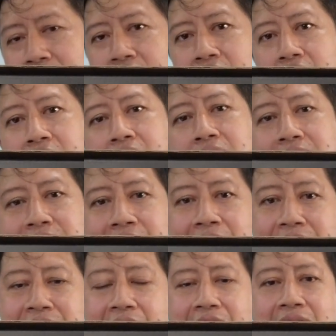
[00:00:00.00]
ก็
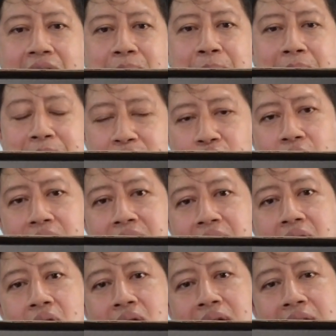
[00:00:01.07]
ทั้งหนังและภาพยนตร์
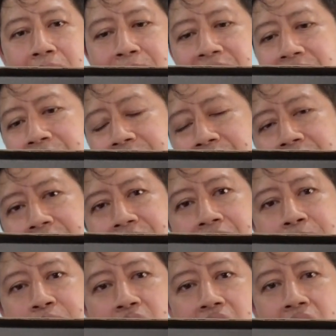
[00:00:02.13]
ของคาเมรไรเดอร์
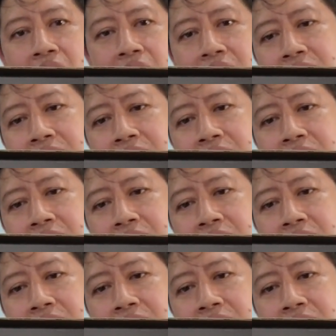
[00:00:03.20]
นะครับ ก็